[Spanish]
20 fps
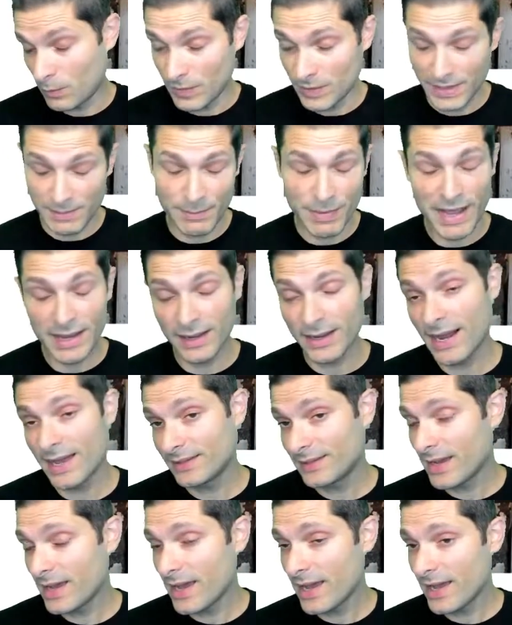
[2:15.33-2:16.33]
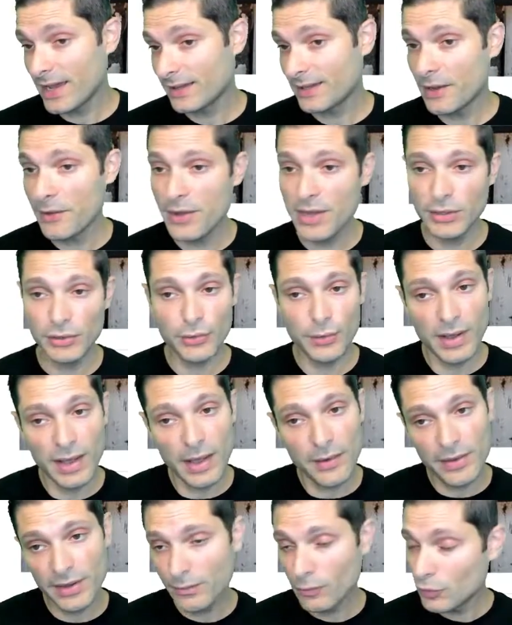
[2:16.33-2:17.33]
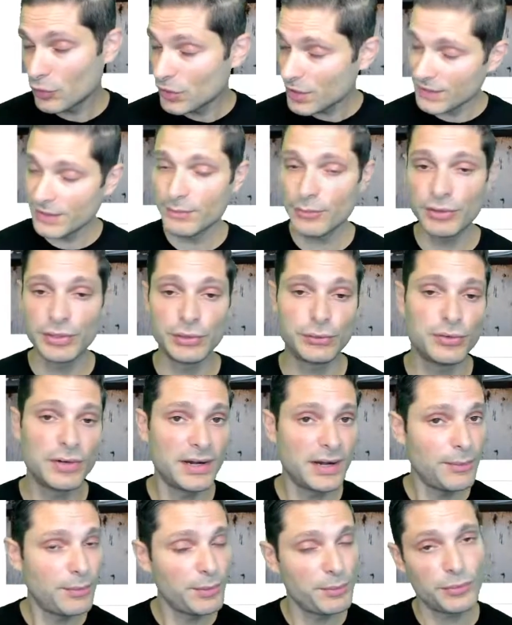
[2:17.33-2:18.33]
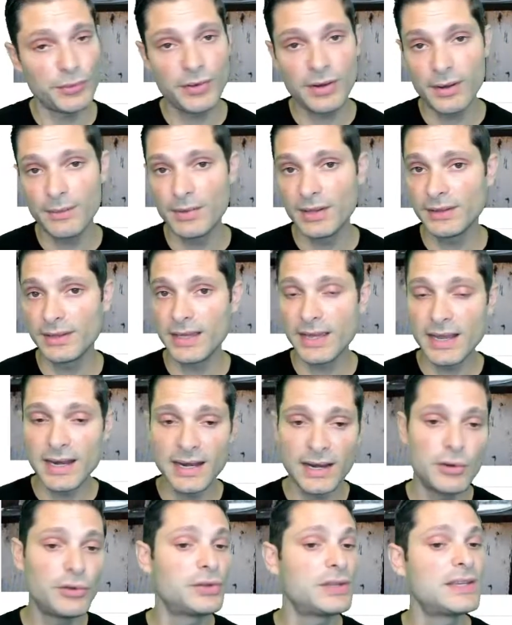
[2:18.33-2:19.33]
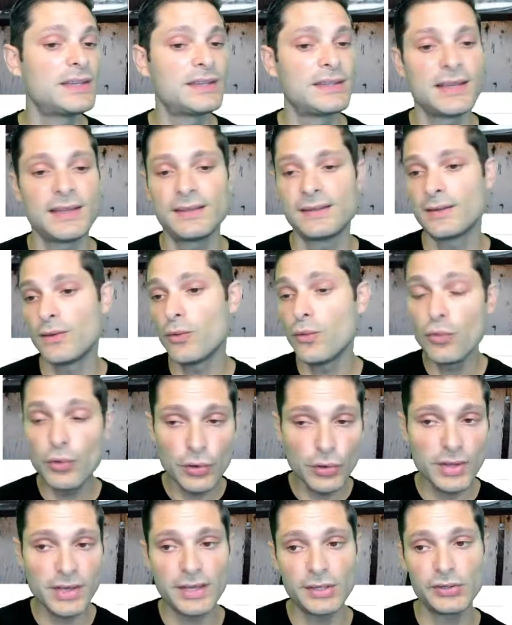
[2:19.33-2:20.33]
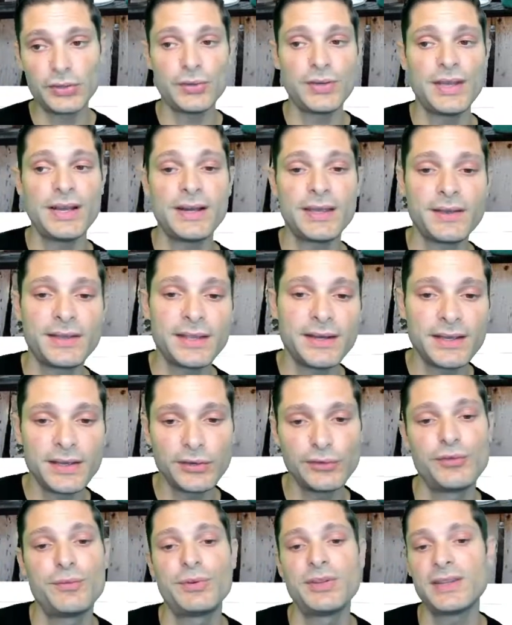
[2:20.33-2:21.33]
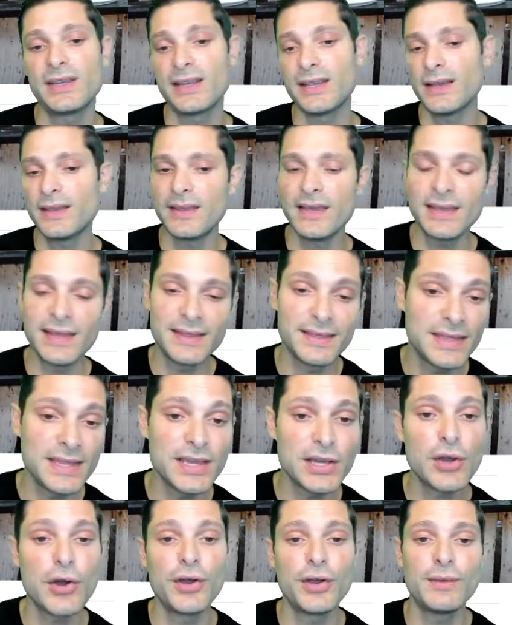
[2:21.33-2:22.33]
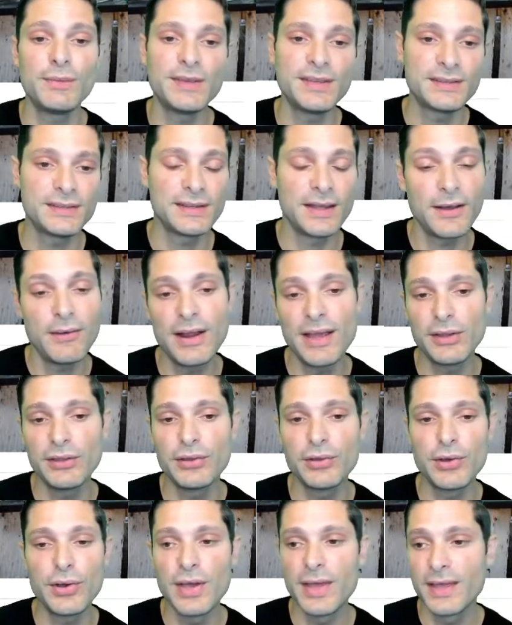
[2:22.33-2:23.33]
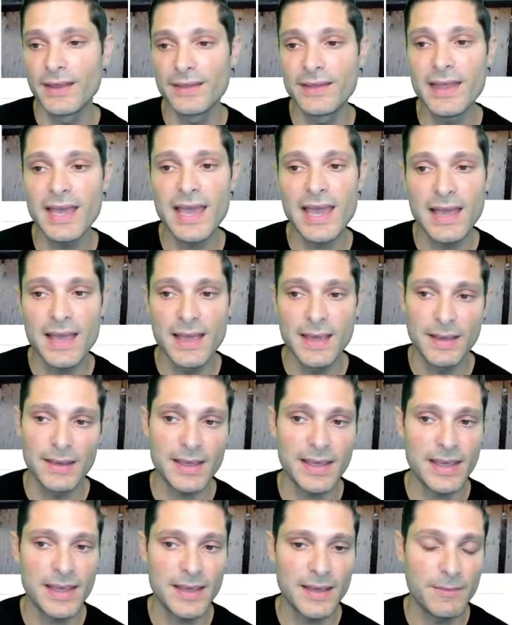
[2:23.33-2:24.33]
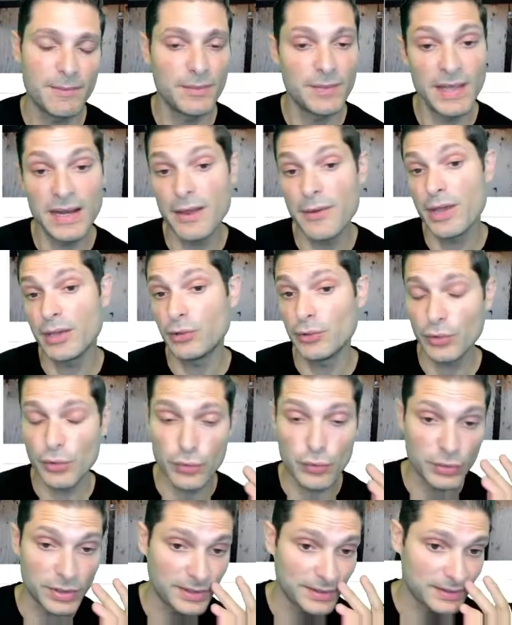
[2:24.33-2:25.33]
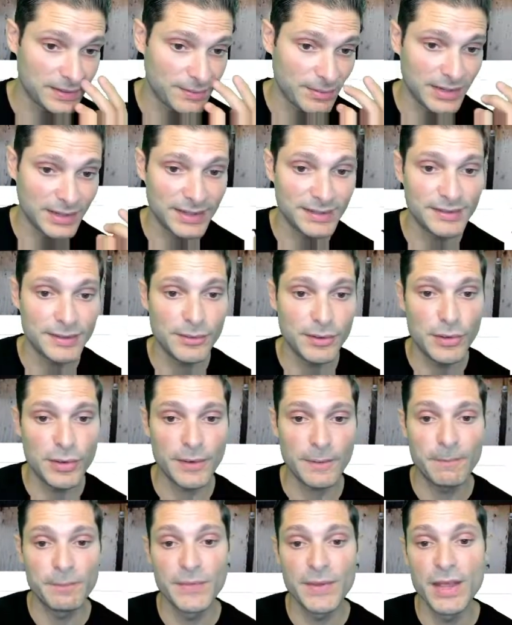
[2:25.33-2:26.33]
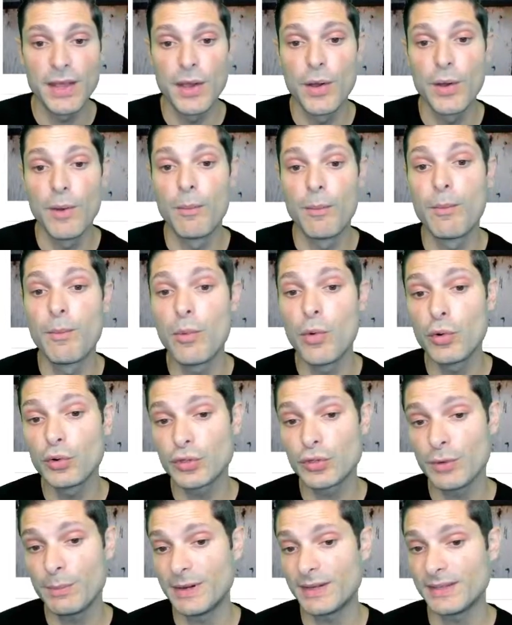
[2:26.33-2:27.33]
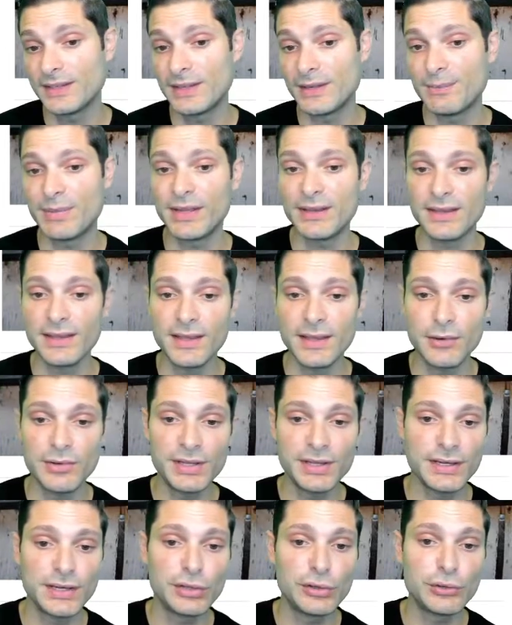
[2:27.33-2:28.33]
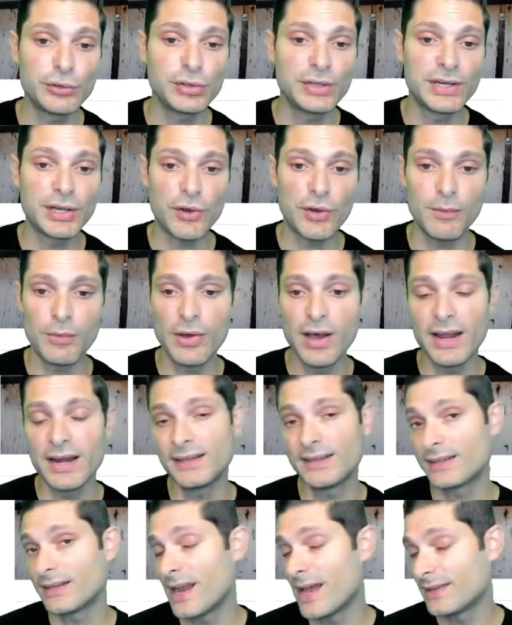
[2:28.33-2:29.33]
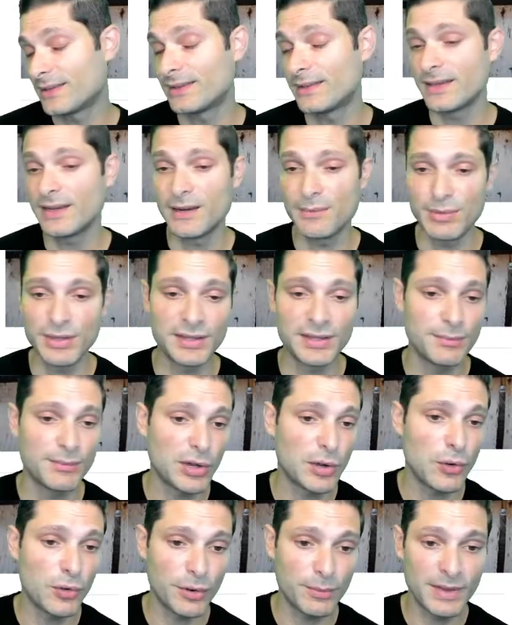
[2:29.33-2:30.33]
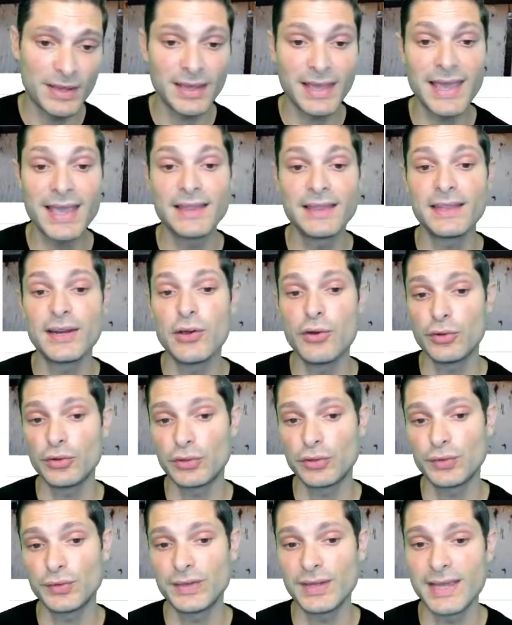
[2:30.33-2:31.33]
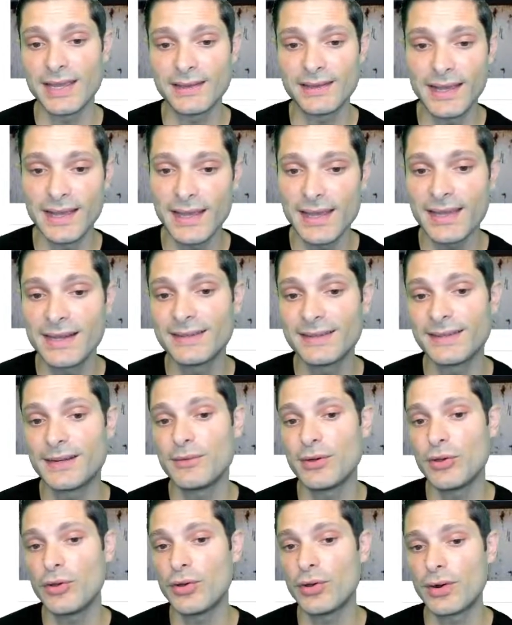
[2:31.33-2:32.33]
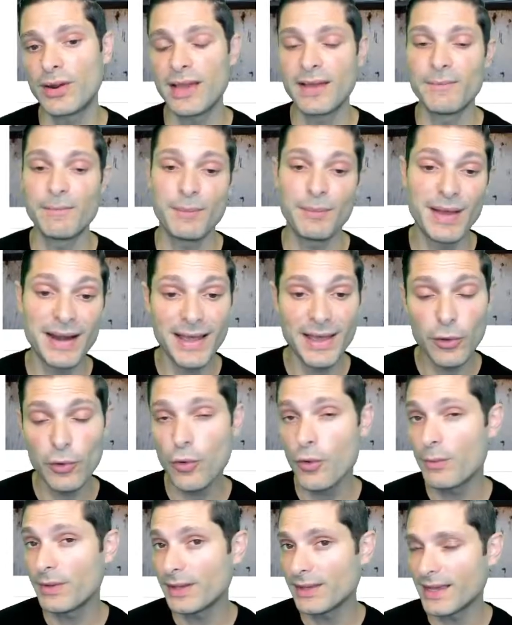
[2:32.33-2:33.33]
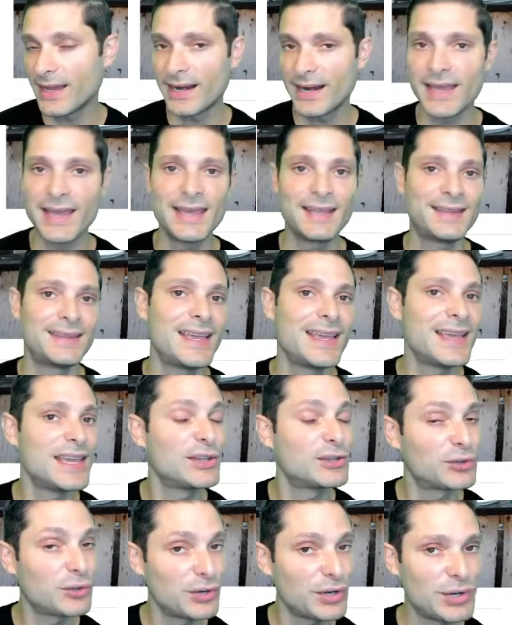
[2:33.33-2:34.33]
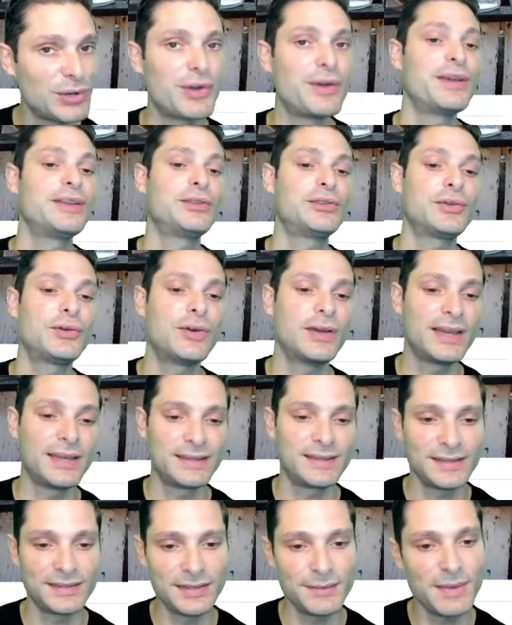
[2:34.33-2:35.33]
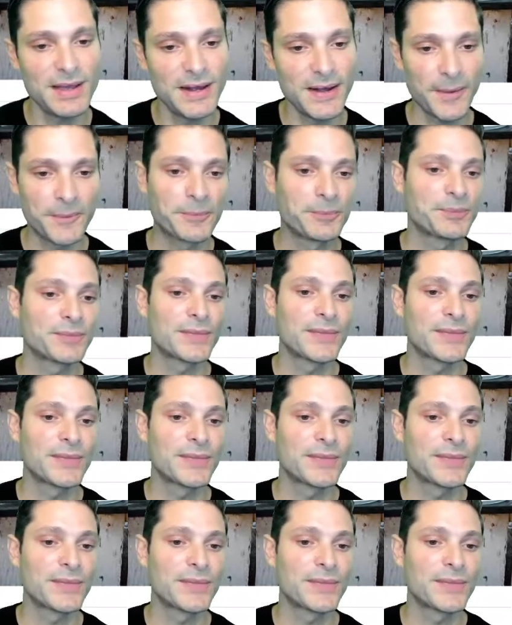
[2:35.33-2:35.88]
gracias a este evento van a haber muchísimos titulares muy probablemente en las noticias. Uno de estos es el que tienen en sus pantallas de The Economist hablando de, eh, del evento que ocurre esta semana en El Salvador. Muchos participantes de nuestra industria como Alex Gladstein y Peter McCormack, entre otros, están en El Salvador para documentar este histórico evento esta semana.